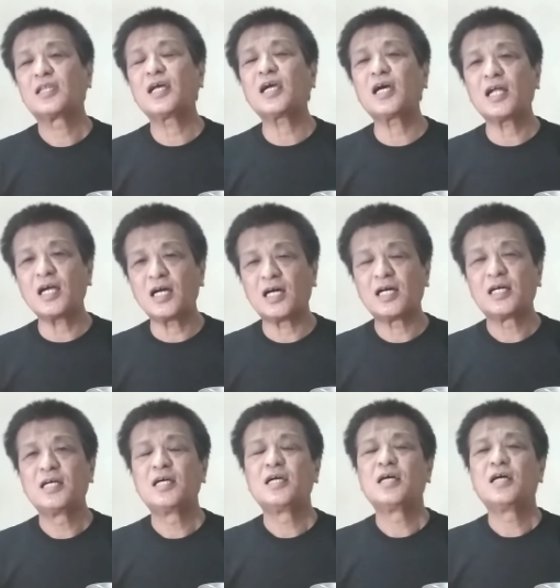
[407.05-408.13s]
だから、
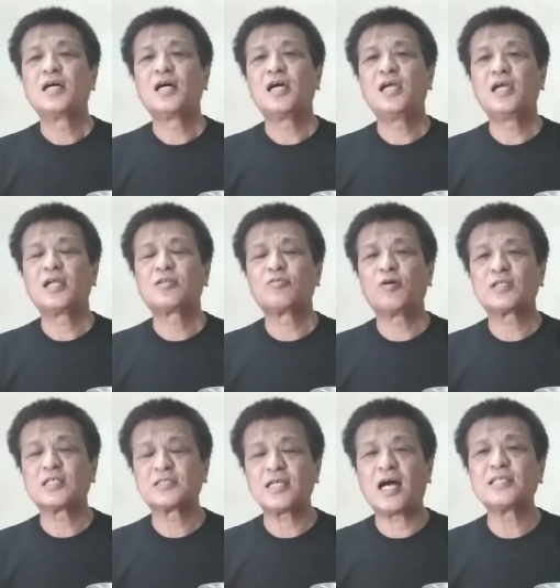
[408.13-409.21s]
えっ、ー、と、
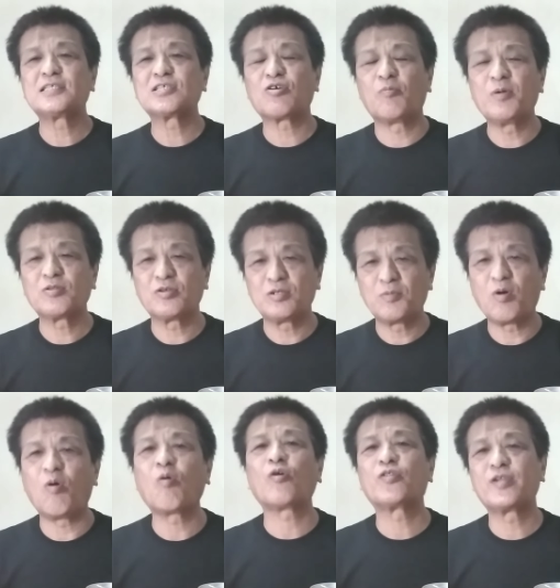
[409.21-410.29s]
私、アンチコメントで
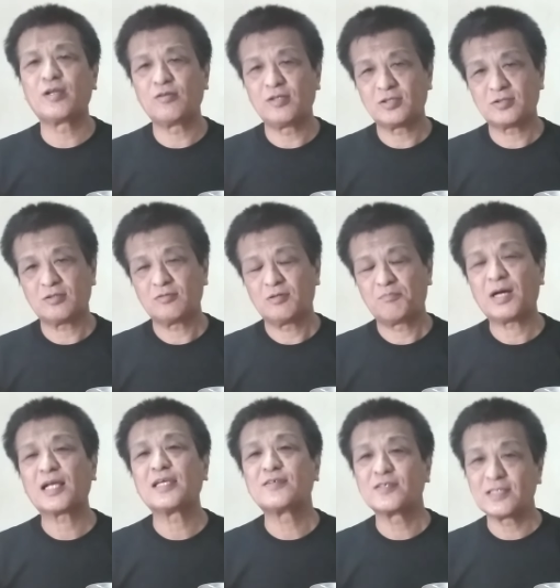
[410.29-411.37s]
も怒ってるんですよ。
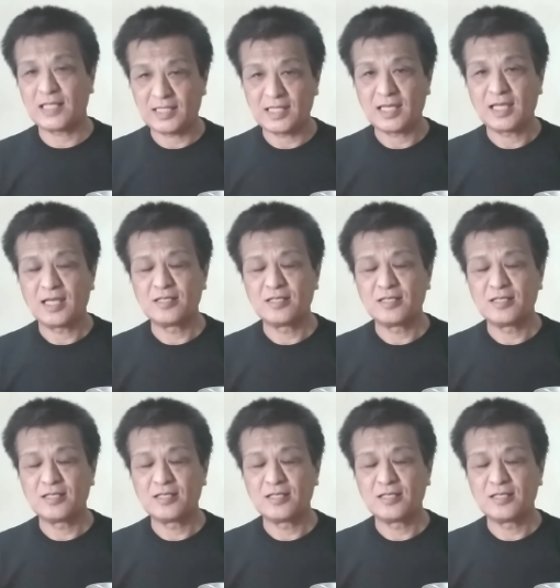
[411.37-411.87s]
負けず嫌いで。